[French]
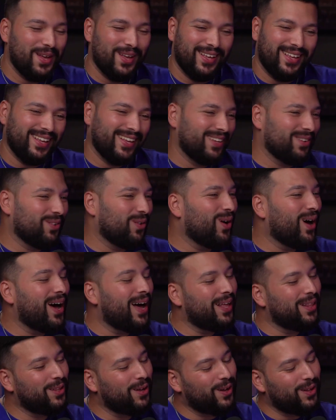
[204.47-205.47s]
Hein. Ouais,
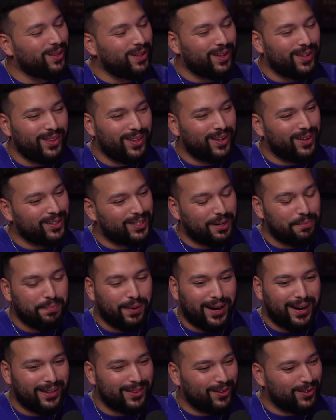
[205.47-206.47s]
non, non, non, j'ai pas
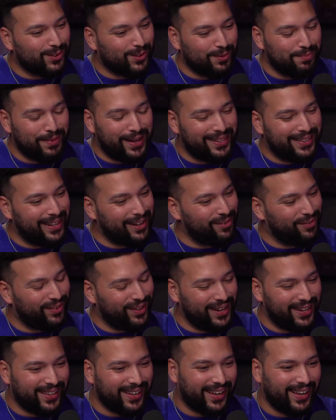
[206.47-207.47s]
l'intention de mettre des
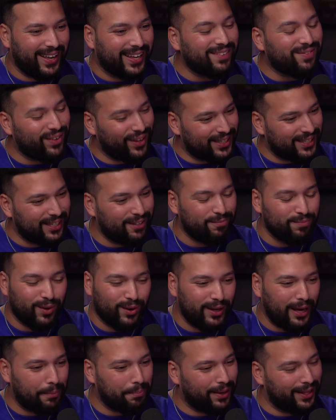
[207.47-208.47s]
filtres. Et effectivement, il n'y a
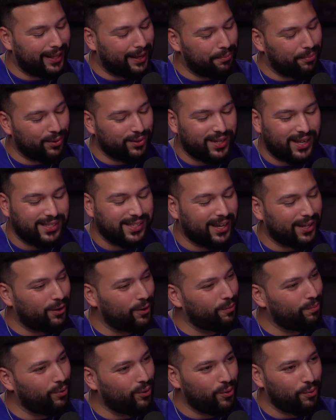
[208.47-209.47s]
pas d'impôts. ça circule
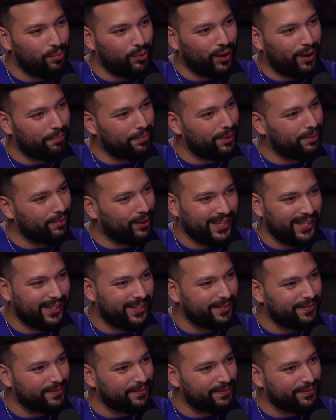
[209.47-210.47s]
beaucoup plus rapidement ici.
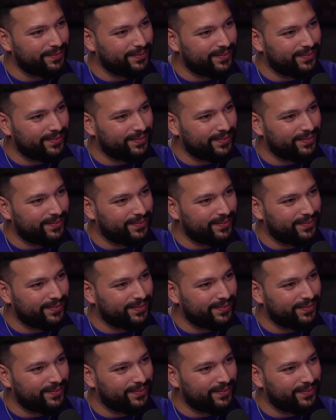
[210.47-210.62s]
Ça marche.